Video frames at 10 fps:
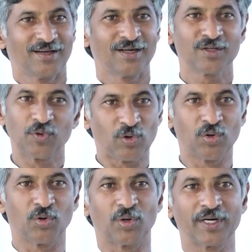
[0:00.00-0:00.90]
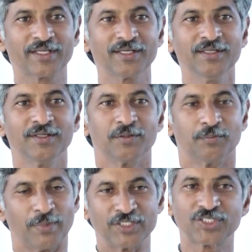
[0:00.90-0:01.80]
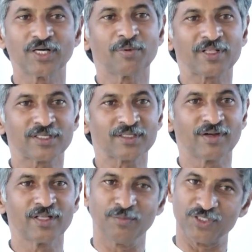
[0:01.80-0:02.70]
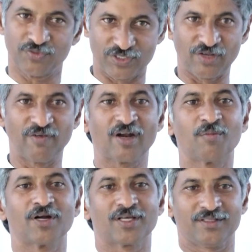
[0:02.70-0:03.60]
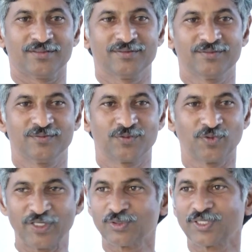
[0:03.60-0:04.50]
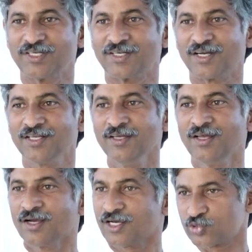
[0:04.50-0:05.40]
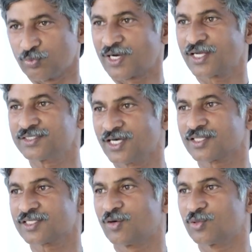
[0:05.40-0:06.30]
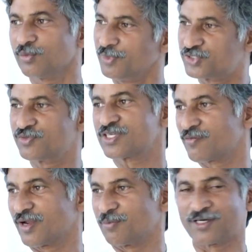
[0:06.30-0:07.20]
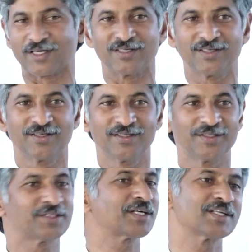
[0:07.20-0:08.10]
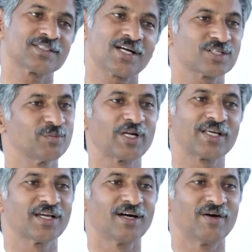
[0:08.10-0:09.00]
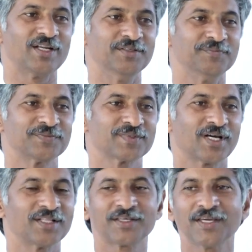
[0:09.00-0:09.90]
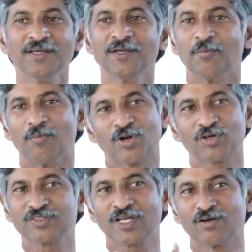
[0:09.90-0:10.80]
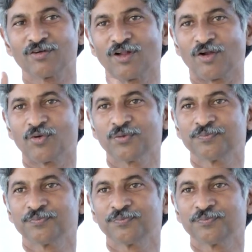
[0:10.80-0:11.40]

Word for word: అంటే ఓహో అంటే మంచిగా బ్రతకటం అనేది మంచి విషయమేనమాట ప్రూవ్ అవుతున్నది ఏంటంటే కాస్త శుభ్రంగా జాగ్రత్తగా ఉండటం మంచి విషయమే అనమాట ఇంతకంటే సాక్ష్యం మనకేం కావాలి అందుకే మరొకసారి అంటున్నాను